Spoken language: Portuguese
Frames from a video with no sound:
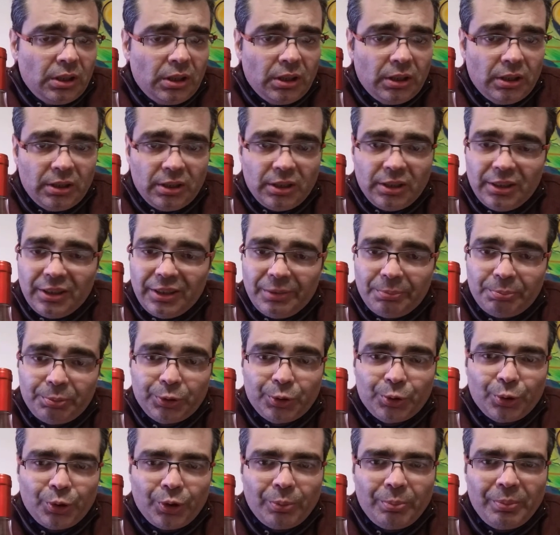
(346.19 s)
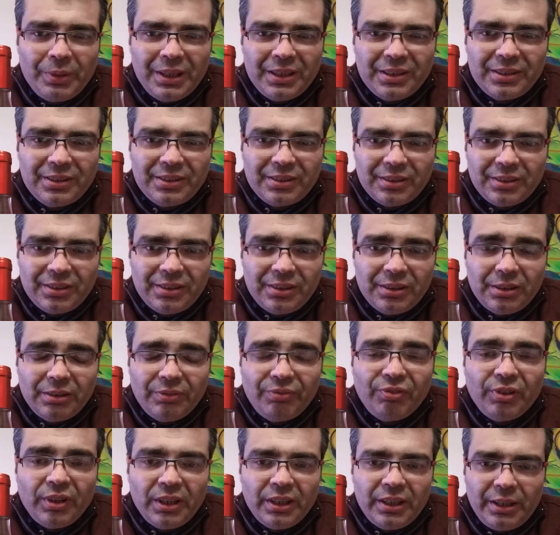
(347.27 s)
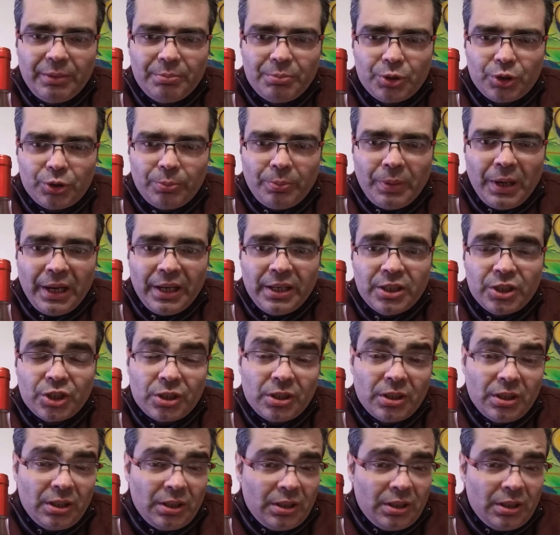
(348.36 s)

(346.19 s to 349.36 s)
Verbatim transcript: Eh, posteriormente falaremos de mais.